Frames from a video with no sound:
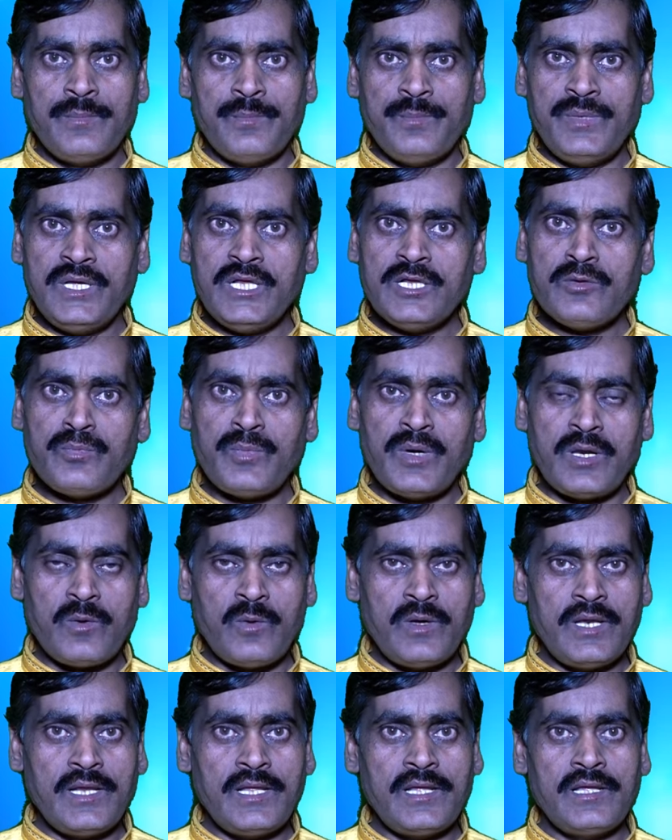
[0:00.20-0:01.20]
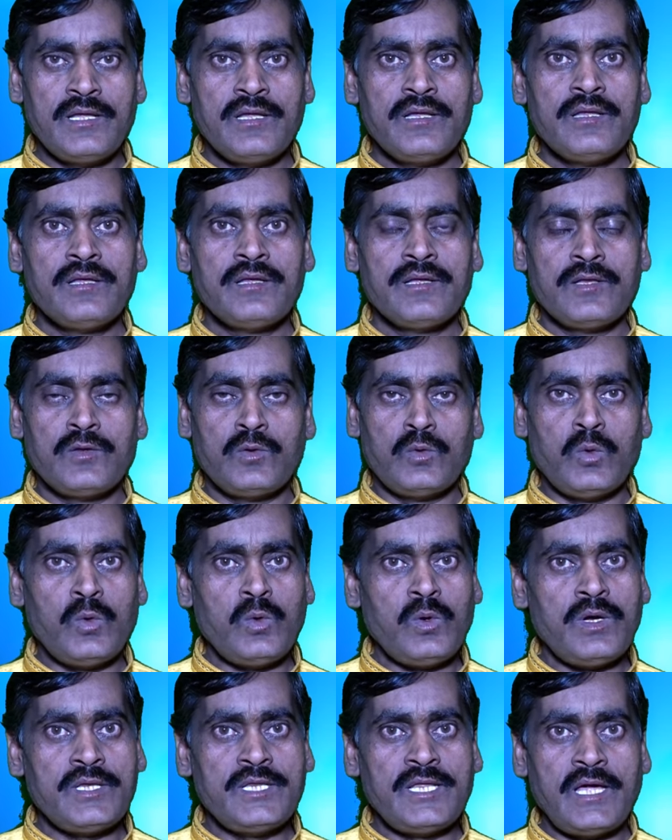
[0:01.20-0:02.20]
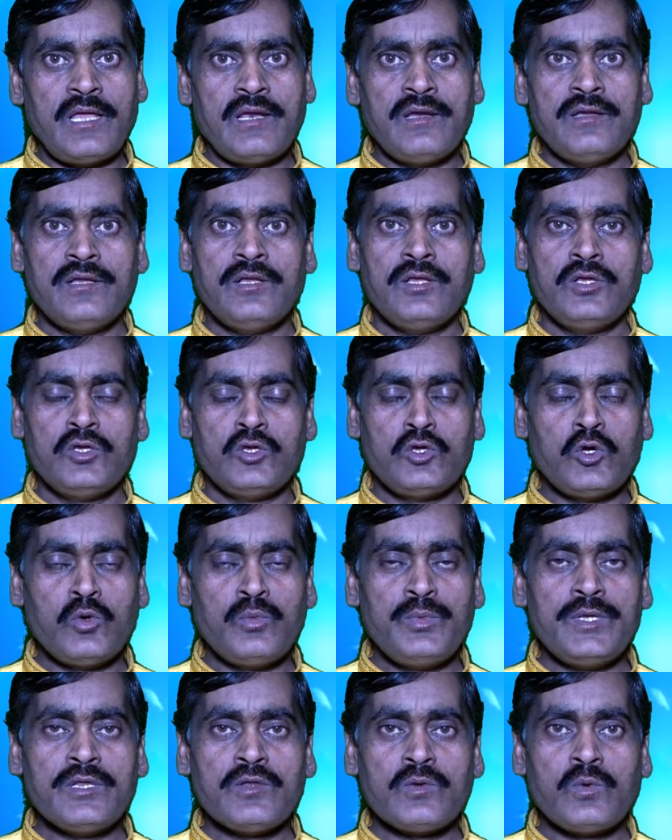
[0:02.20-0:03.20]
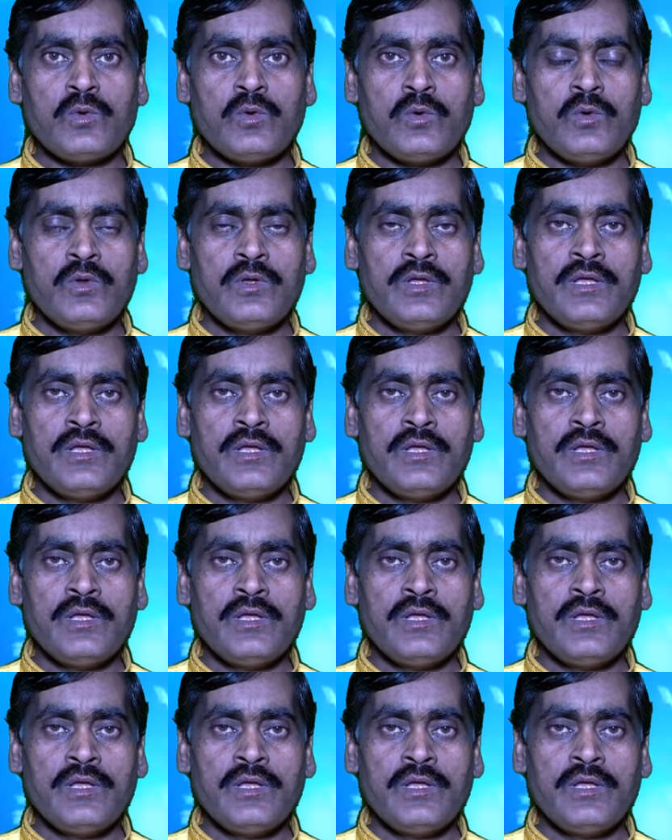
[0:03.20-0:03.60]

20 फरवरी 2024 को